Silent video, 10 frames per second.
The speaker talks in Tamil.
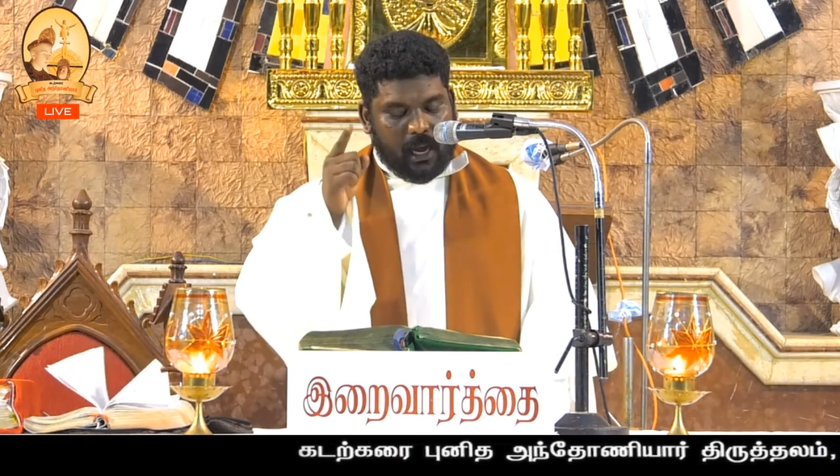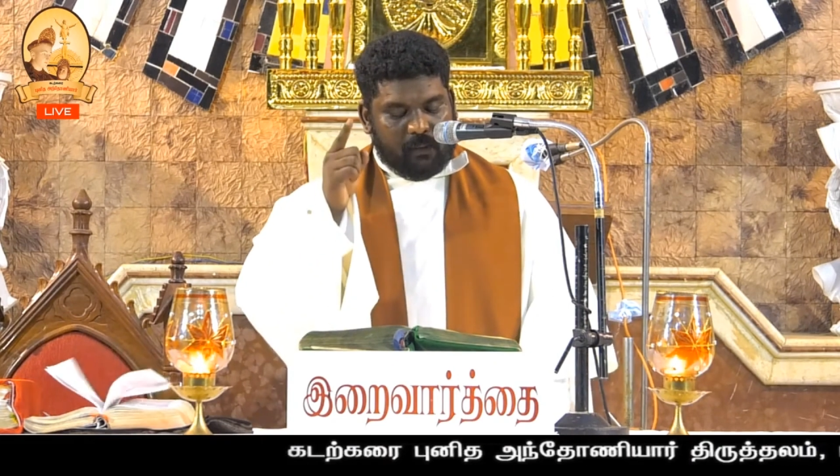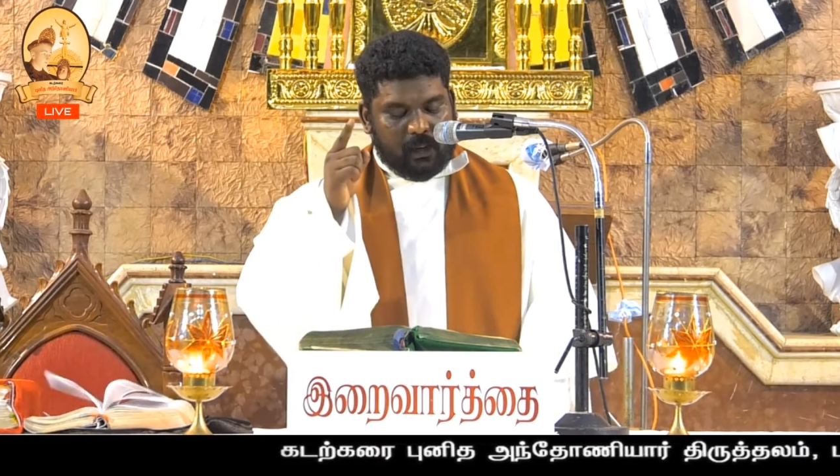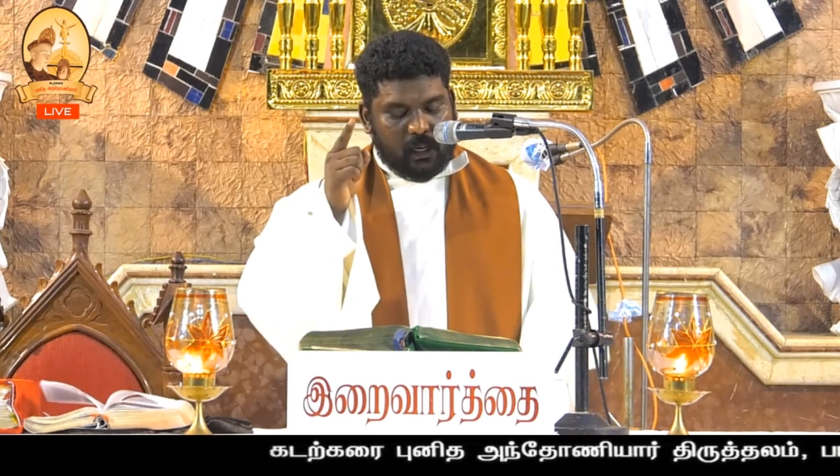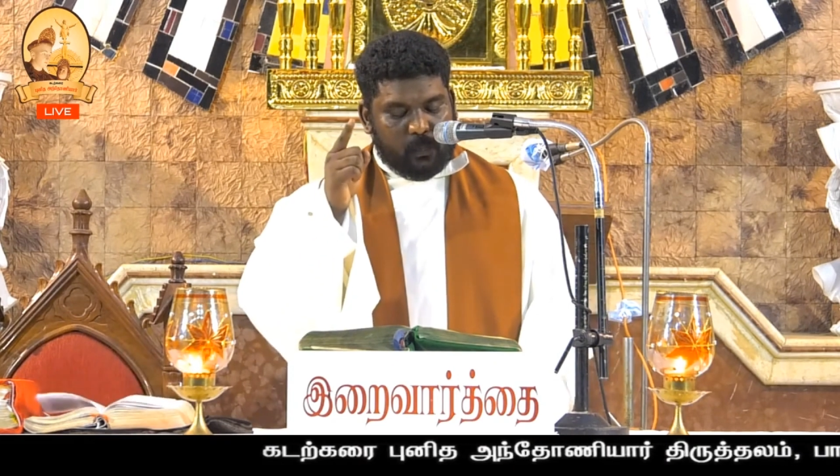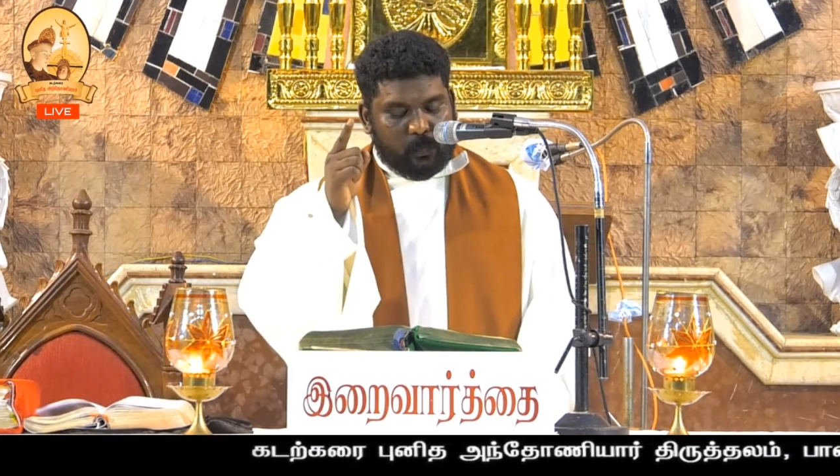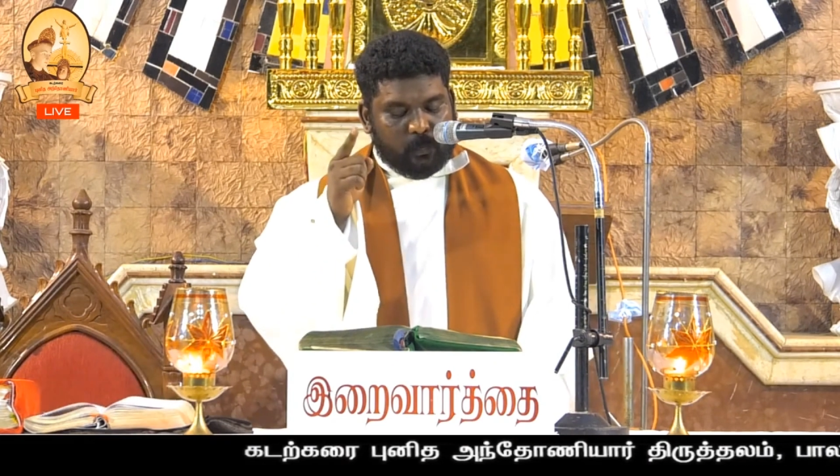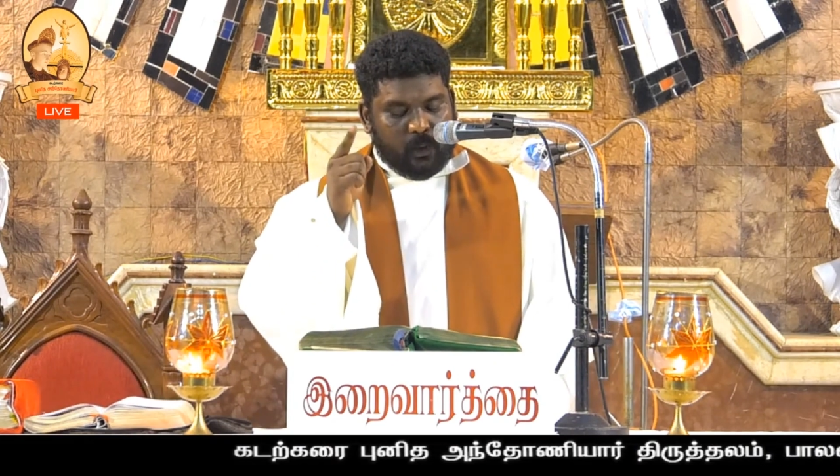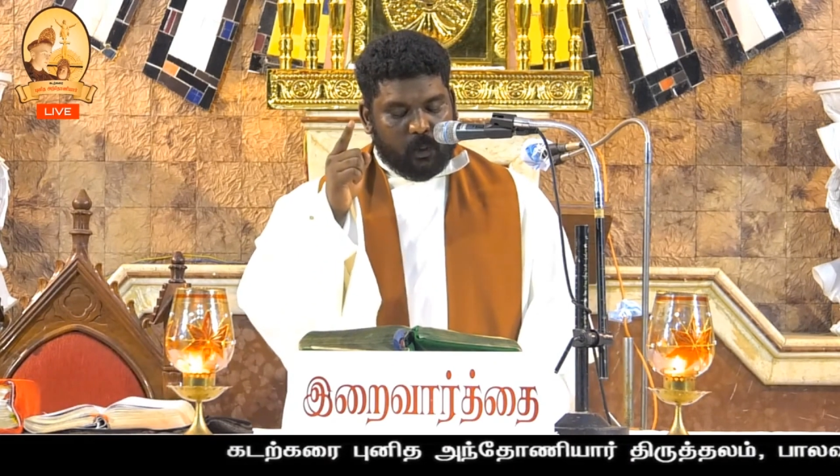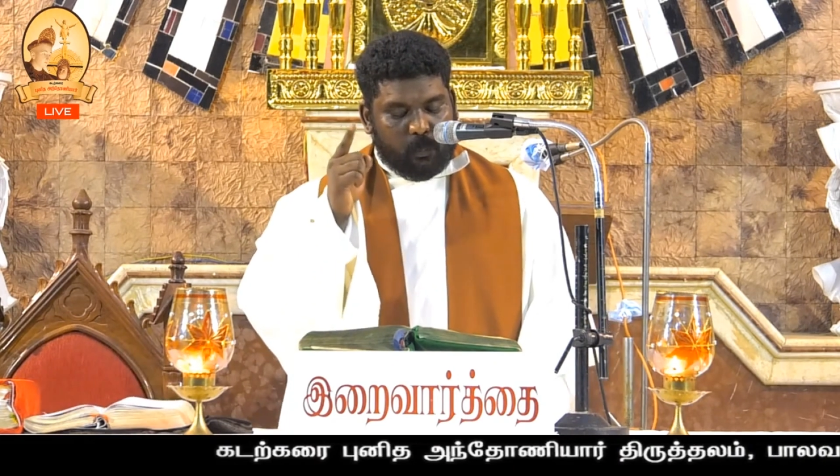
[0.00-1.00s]
அவர்கள்
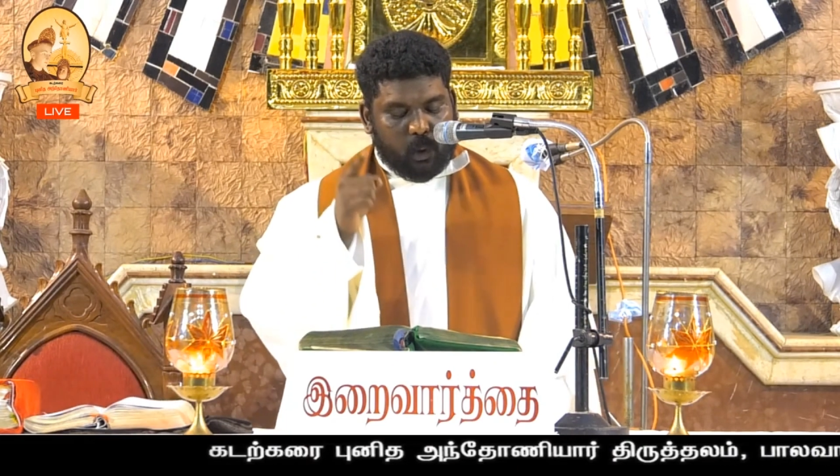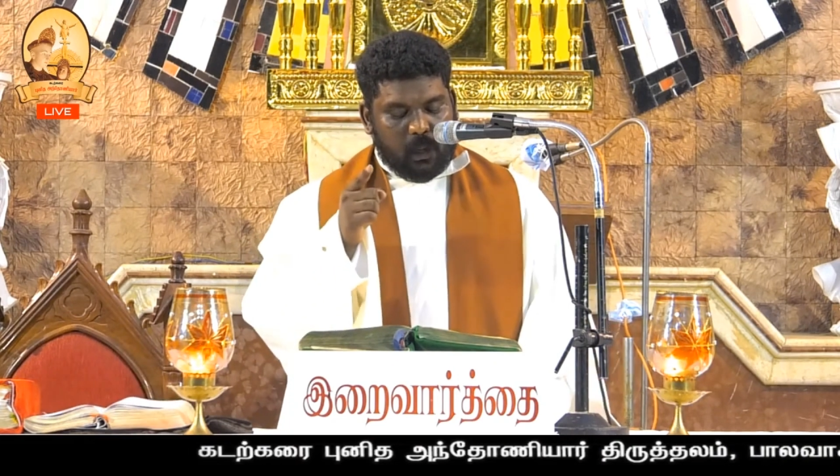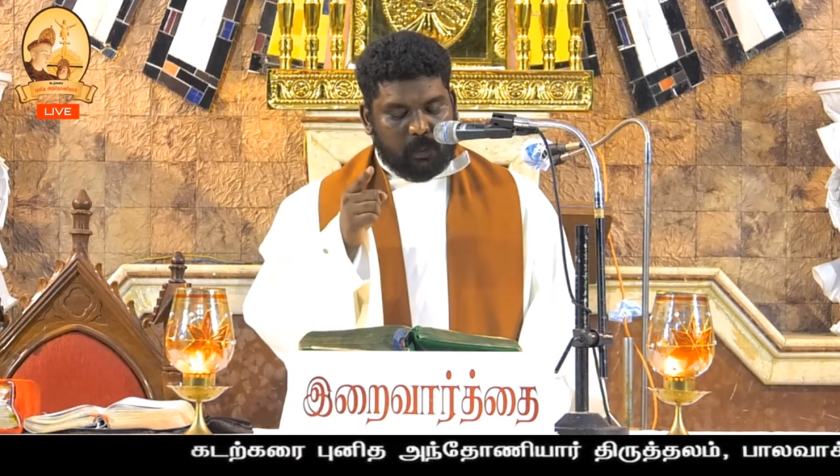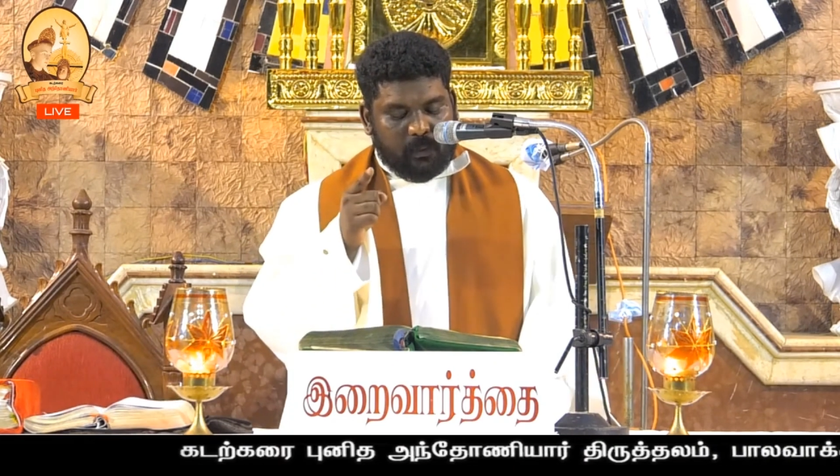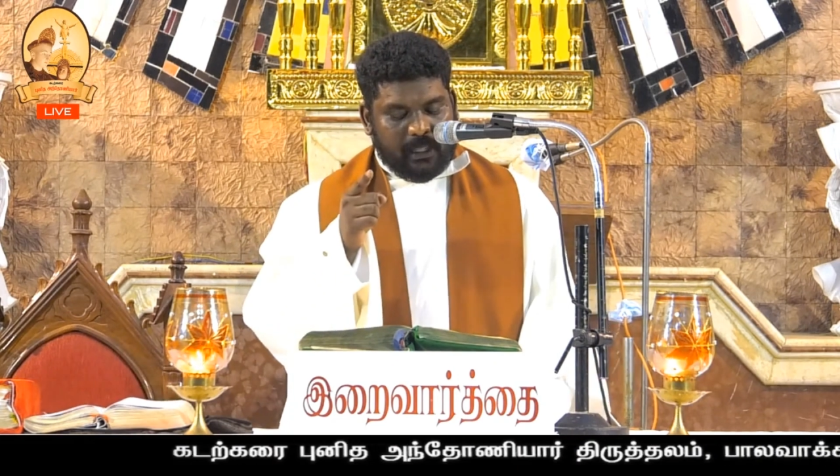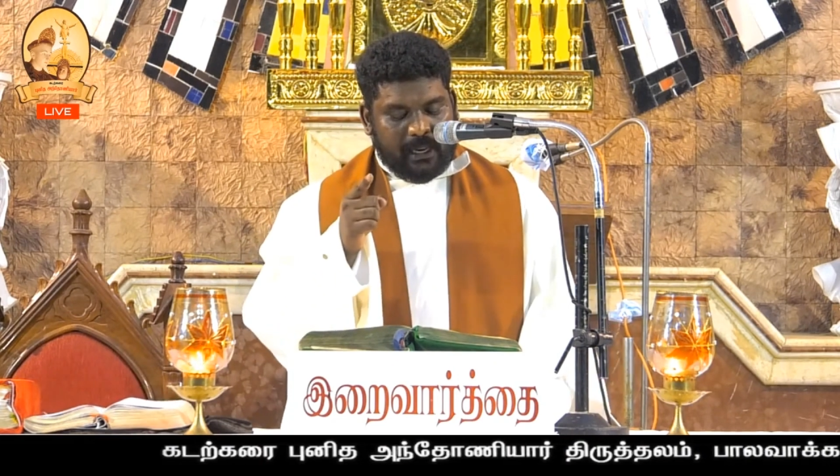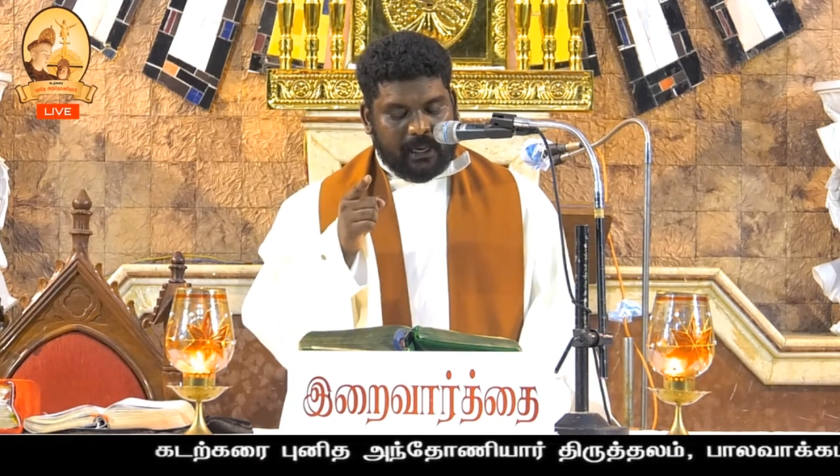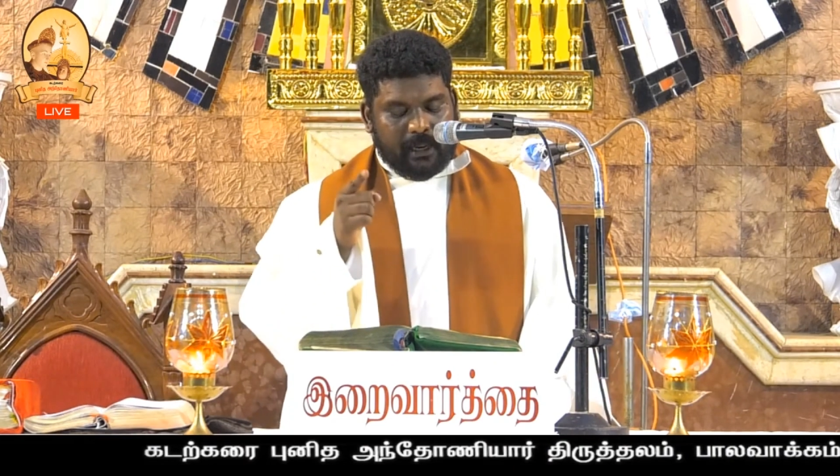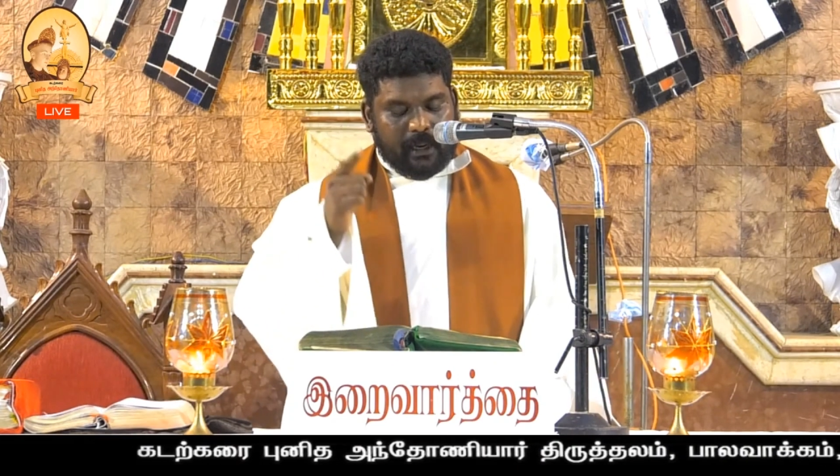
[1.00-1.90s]
புலம்புவதை